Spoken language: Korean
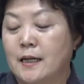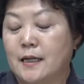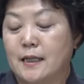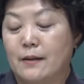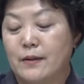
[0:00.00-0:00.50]

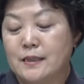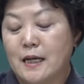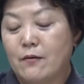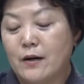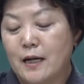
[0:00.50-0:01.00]
그 다음에
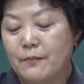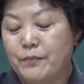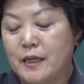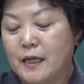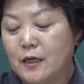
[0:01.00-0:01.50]
상활
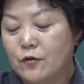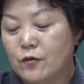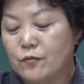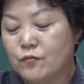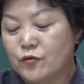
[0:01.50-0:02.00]

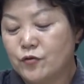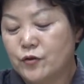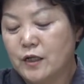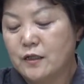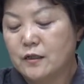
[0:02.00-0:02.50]
비돈
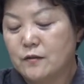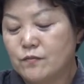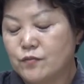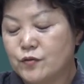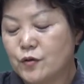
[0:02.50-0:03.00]

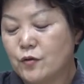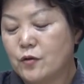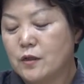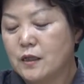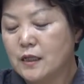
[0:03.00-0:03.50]
무유리는
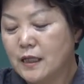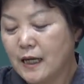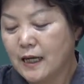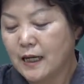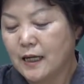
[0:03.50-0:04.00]

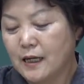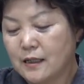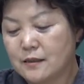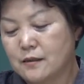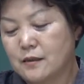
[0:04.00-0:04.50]
무소의야라
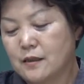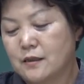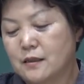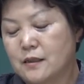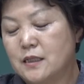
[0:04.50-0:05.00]
그죠
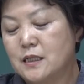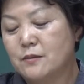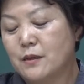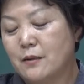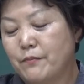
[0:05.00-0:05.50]
이거는
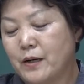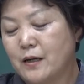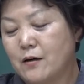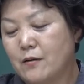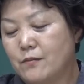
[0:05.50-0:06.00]
의심할
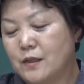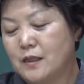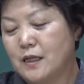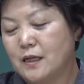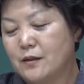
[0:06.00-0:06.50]
바가
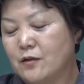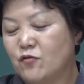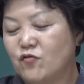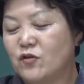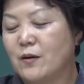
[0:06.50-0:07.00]
없느니라 이건
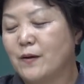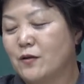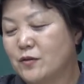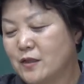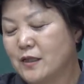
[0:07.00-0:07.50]
누가
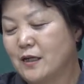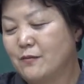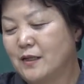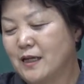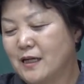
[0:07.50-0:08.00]
봐도 저
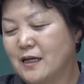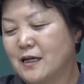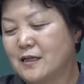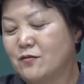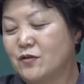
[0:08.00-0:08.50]
사람은
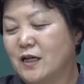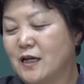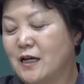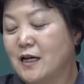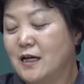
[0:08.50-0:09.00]

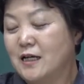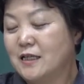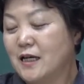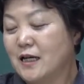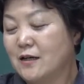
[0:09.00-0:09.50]
우리가
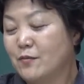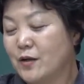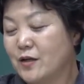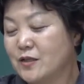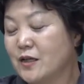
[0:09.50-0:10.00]
흔히 얘기하는
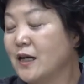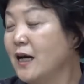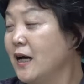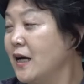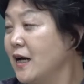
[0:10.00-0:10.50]
뭐예요
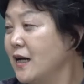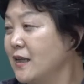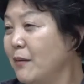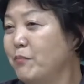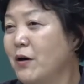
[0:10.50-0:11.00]
천하
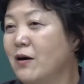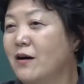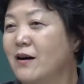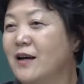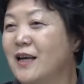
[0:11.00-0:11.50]

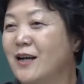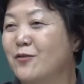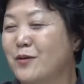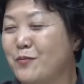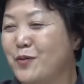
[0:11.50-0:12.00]

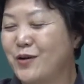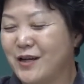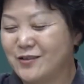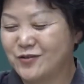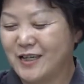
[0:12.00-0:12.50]
태평이라고만
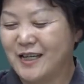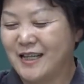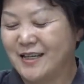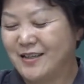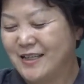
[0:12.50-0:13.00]
표현할 수가
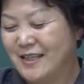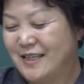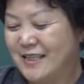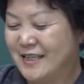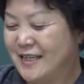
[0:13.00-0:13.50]
있나요?
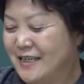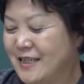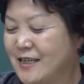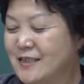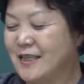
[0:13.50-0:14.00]
자,
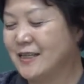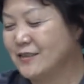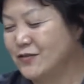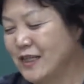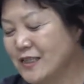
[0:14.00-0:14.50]
이게 그냥
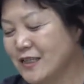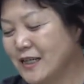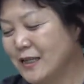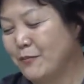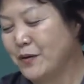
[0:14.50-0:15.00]
우리가
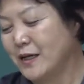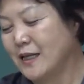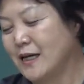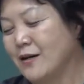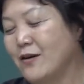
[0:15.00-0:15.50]

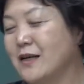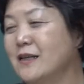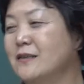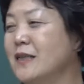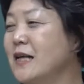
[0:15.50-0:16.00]
천하태평이다라고 하는
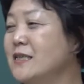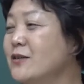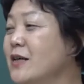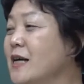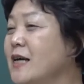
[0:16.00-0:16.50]
것은
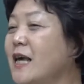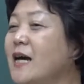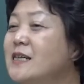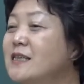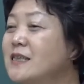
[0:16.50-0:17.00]
대체로
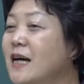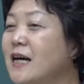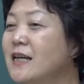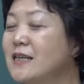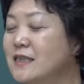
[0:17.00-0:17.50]

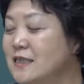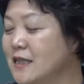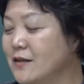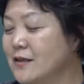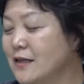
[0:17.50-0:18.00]
게으르다 이런 뜻이
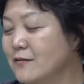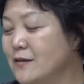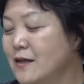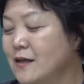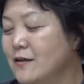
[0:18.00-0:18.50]
되고 이 사람은
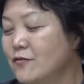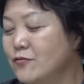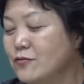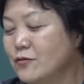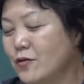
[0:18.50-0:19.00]

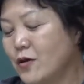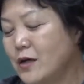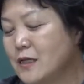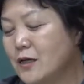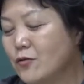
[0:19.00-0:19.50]
두루
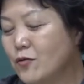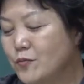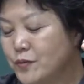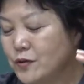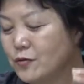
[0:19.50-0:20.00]
굉장히
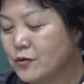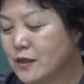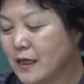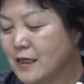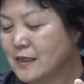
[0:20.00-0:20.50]
높은 도를
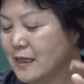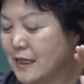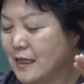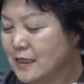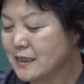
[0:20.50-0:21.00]
닦아서
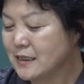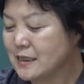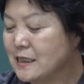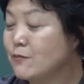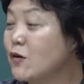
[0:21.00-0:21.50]
아까 얘기했듯이
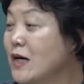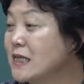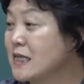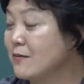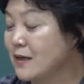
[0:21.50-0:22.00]

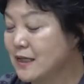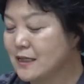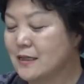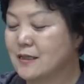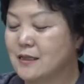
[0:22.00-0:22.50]
신광채반한
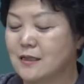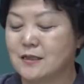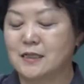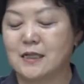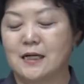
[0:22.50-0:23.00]
그런
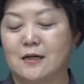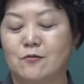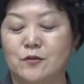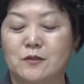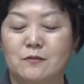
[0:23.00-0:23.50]

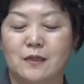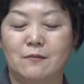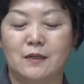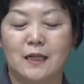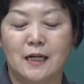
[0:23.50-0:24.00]
경지라라고 보시면
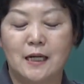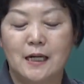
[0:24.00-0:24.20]
됩니다.